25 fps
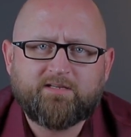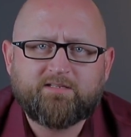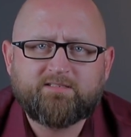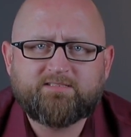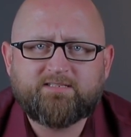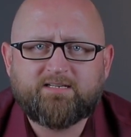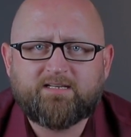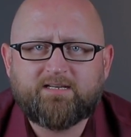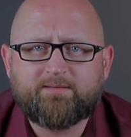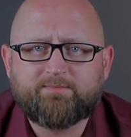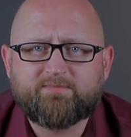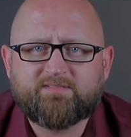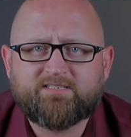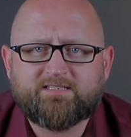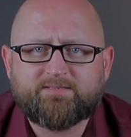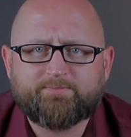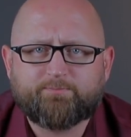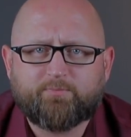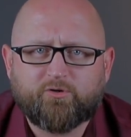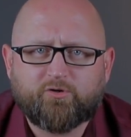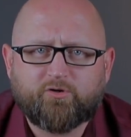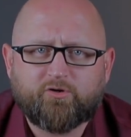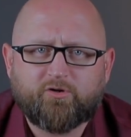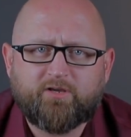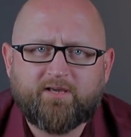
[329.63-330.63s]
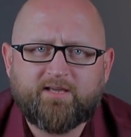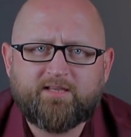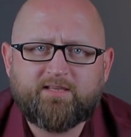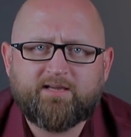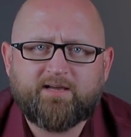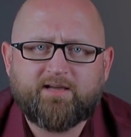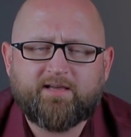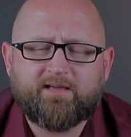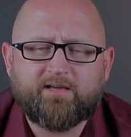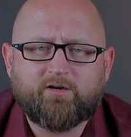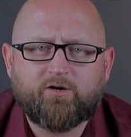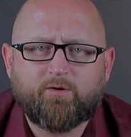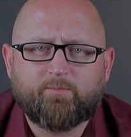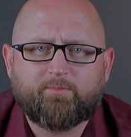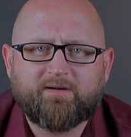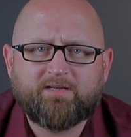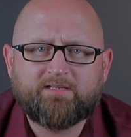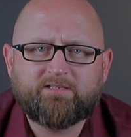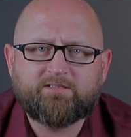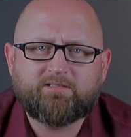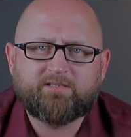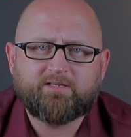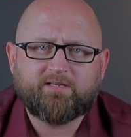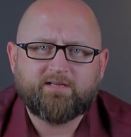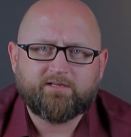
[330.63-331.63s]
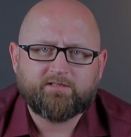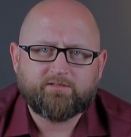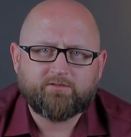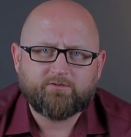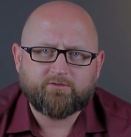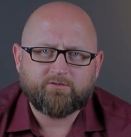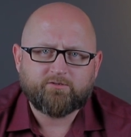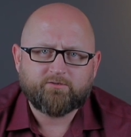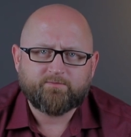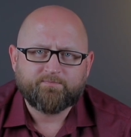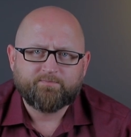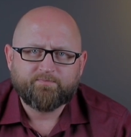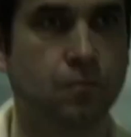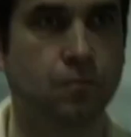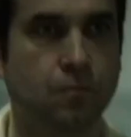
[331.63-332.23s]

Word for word: celem zaspokojenia ego pani dyrektor.